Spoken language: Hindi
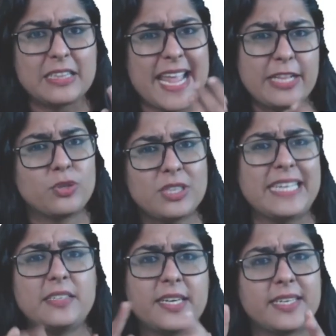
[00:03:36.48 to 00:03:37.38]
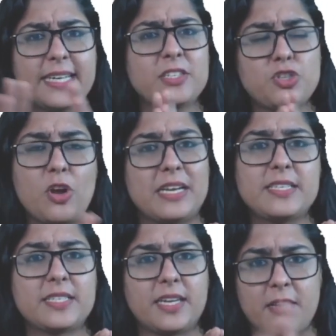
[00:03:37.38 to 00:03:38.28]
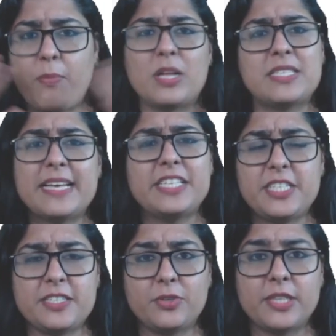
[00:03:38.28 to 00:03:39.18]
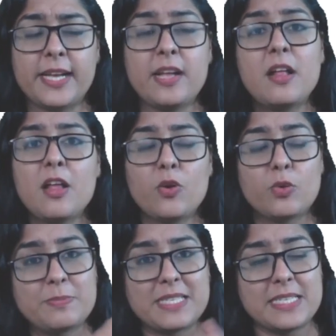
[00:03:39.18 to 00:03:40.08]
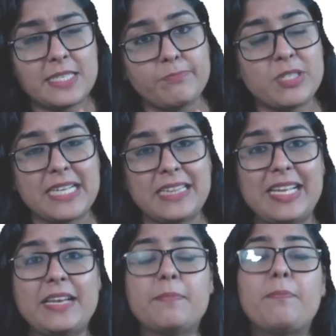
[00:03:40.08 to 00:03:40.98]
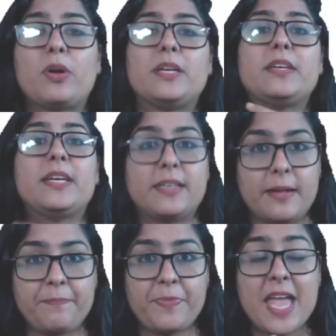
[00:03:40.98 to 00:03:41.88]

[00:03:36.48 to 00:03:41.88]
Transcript: एक दो तीन करके शॉर्टलिस्ट करना बहुत सारी चीज़ें होती हैं उसमें से सबसे तीन इम्पॉर्टेंट करना